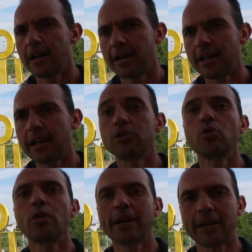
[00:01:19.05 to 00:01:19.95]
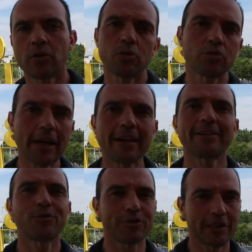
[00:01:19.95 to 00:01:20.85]
eh, la altura que no nos dan
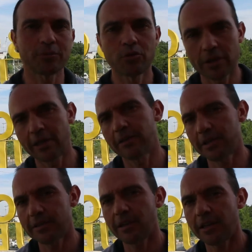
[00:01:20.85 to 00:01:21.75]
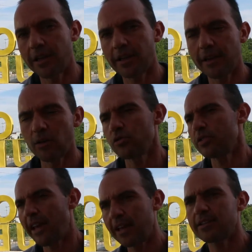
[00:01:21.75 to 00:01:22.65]
nuestras montañas que están aquí alrededor,
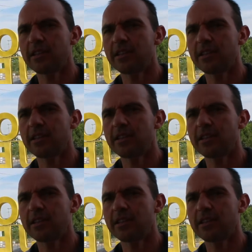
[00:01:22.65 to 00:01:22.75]
6,